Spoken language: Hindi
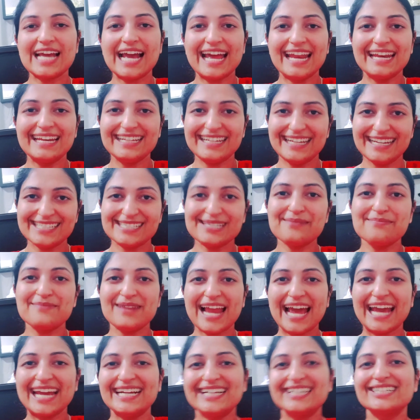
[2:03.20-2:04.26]
एंड ये सब
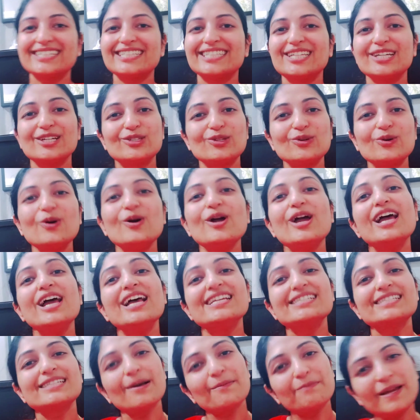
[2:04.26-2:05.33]
लाइक करते हैं तो
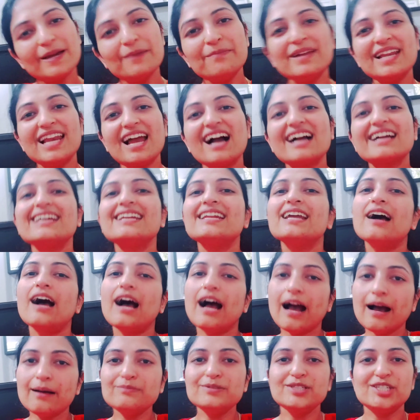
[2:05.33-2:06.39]
सबके मिला के ना
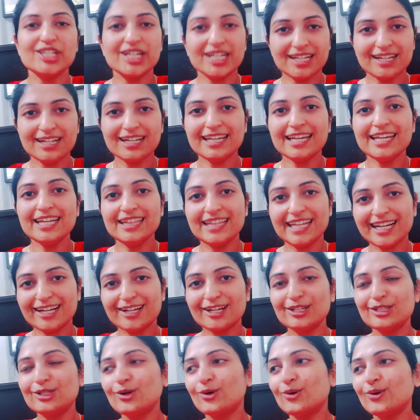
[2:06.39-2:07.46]
अब जगह की
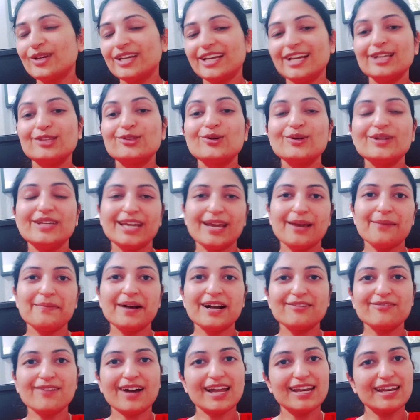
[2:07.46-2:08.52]
दिक्कत हो रही है तो ये
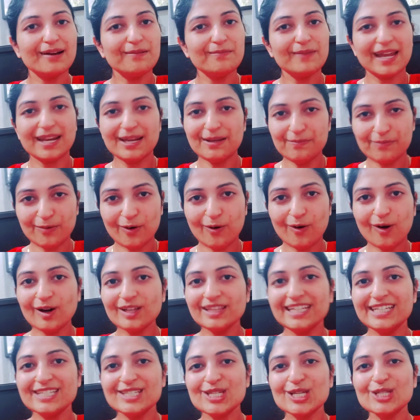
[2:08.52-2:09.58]
मंगवाना मैंने बहुत
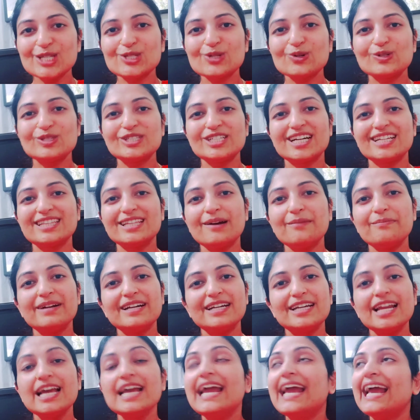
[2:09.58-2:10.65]
दिन से सोचा था बट
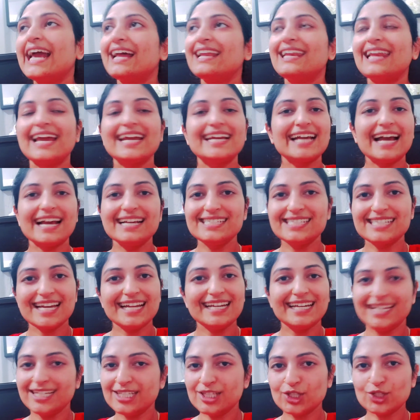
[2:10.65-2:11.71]
लाइक आई
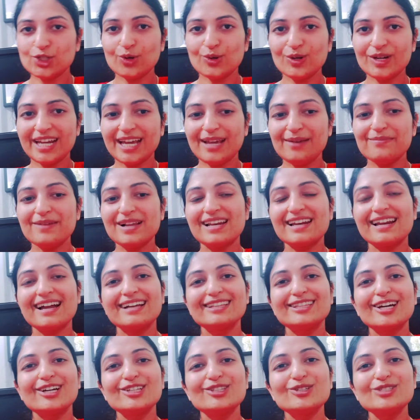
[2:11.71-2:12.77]
सेड इन स्टोर नहीं मिल रहा
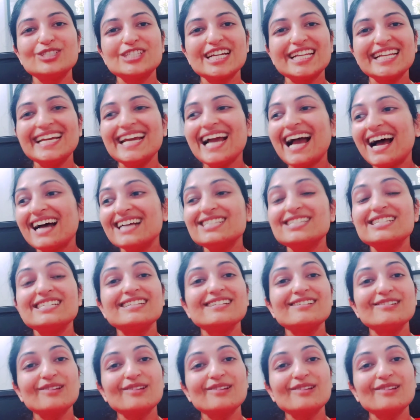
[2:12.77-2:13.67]
था तो चलिए आज